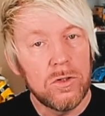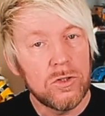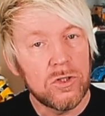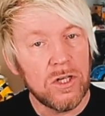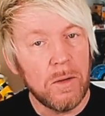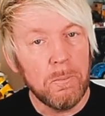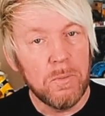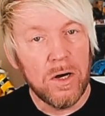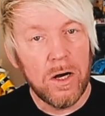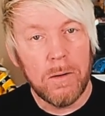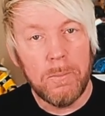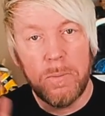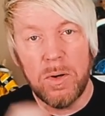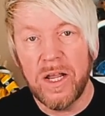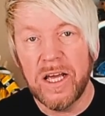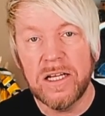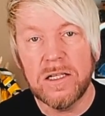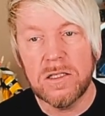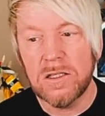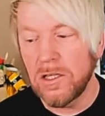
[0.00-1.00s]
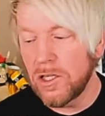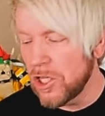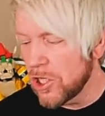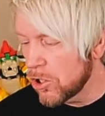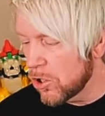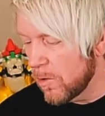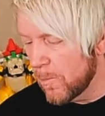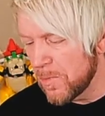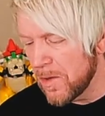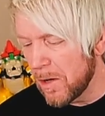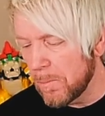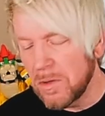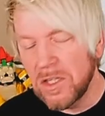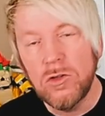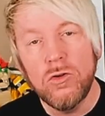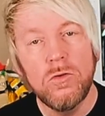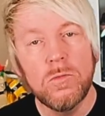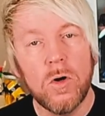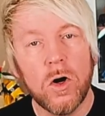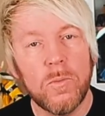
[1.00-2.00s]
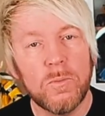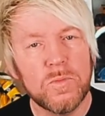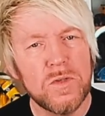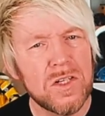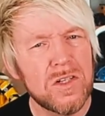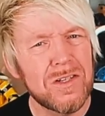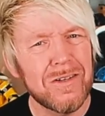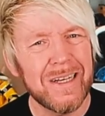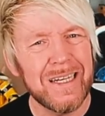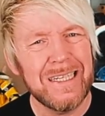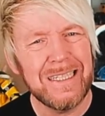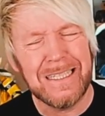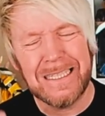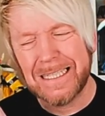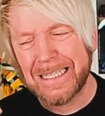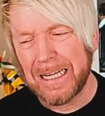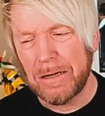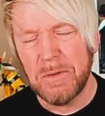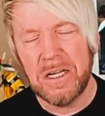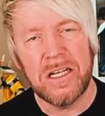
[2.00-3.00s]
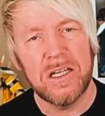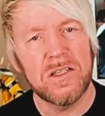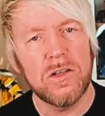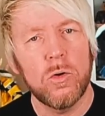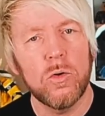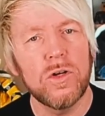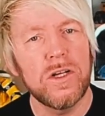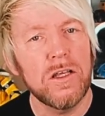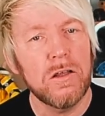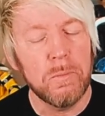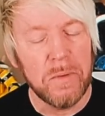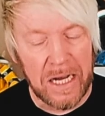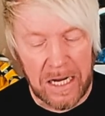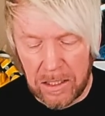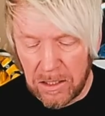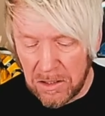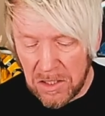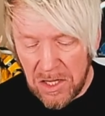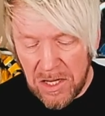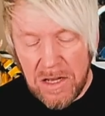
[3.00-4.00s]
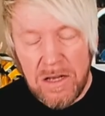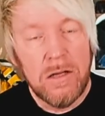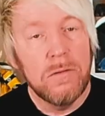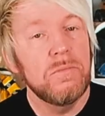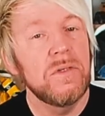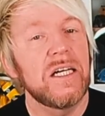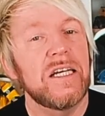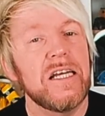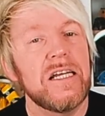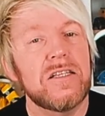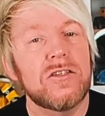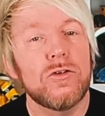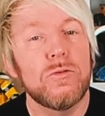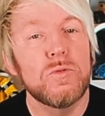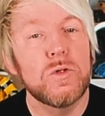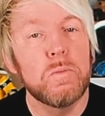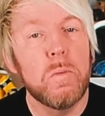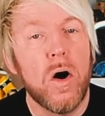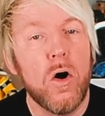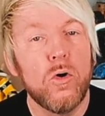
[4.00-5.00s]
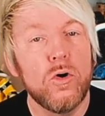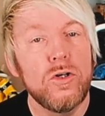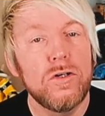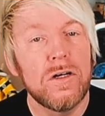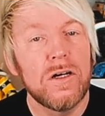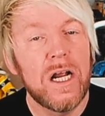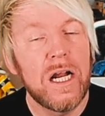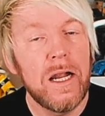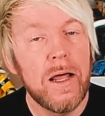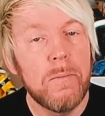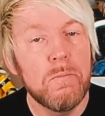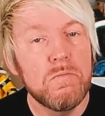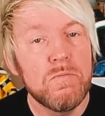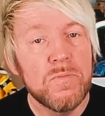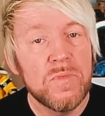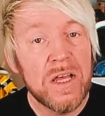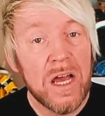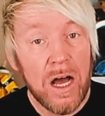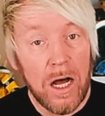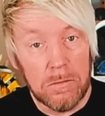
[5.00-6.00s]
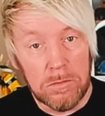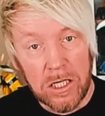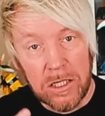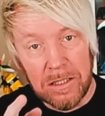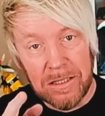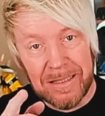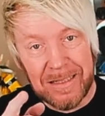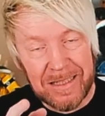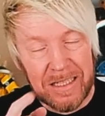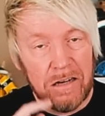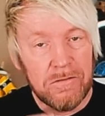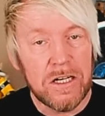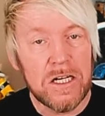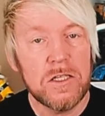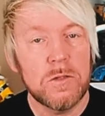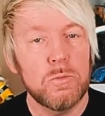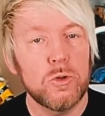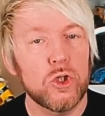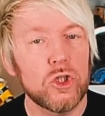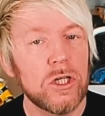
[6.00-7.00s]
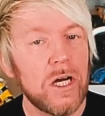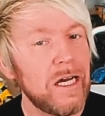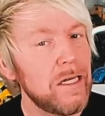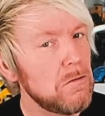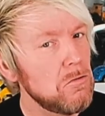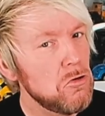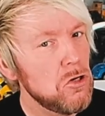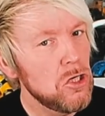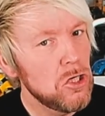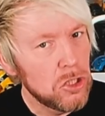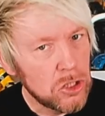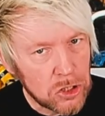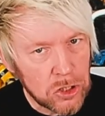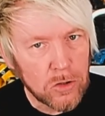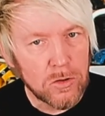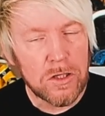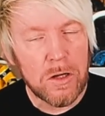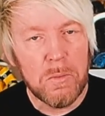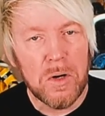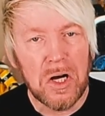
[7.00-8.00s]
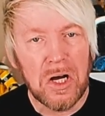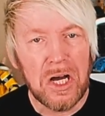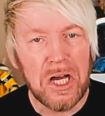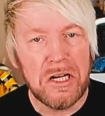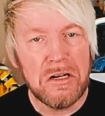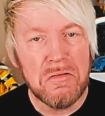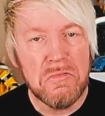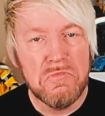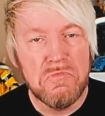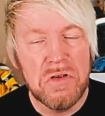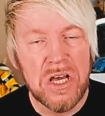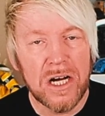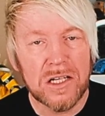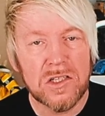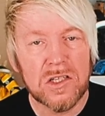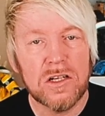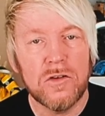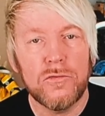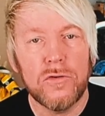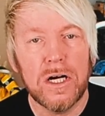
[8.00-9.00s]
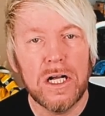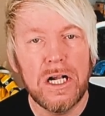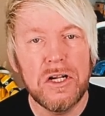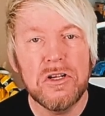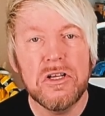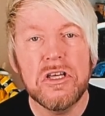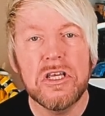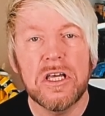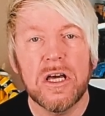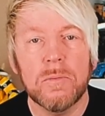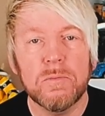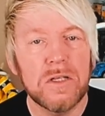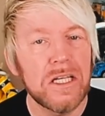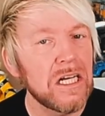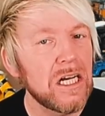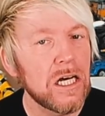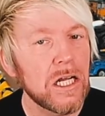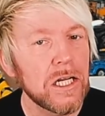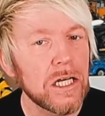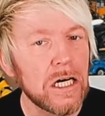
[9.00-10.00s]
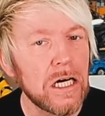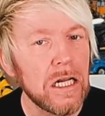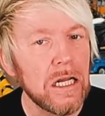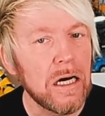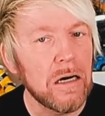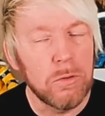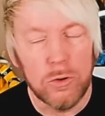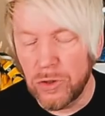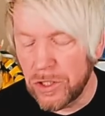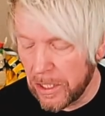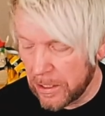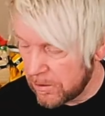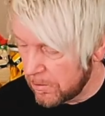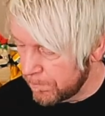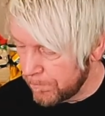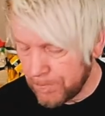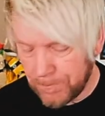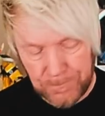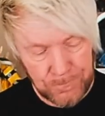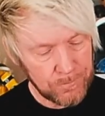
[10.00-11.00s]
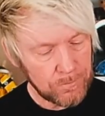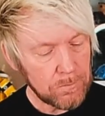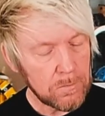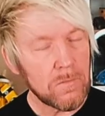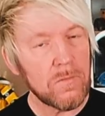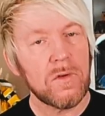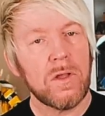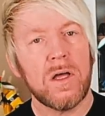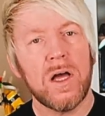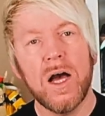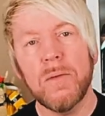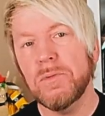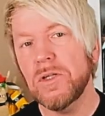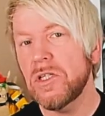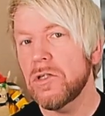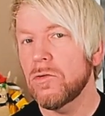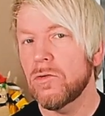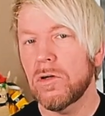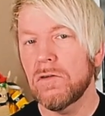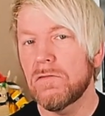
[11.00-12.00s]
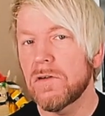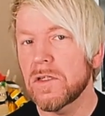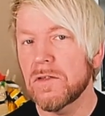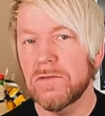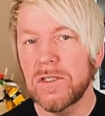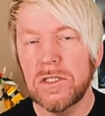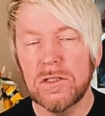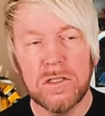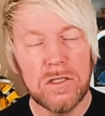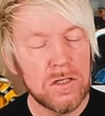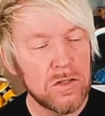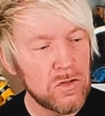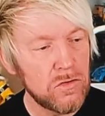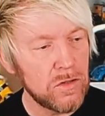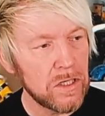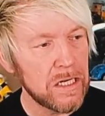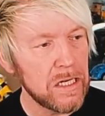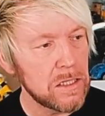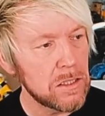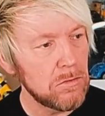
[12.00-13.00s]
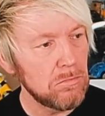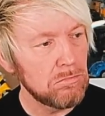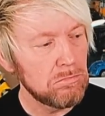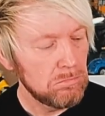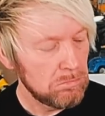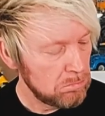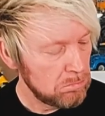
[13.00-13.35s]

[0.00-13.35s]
Jumper Plates. Ich komme damit überhaupt nicht zurecht. Ich kann mir das auch nicht merken. Mir geht es ums Bauen und Klemmen. Aber der weiß Bescheid. Schaut da mal rein. Mir hat es gefallen. Ich habe den Kanal abonniert. Habe ich noch was Wichtiges vergessen?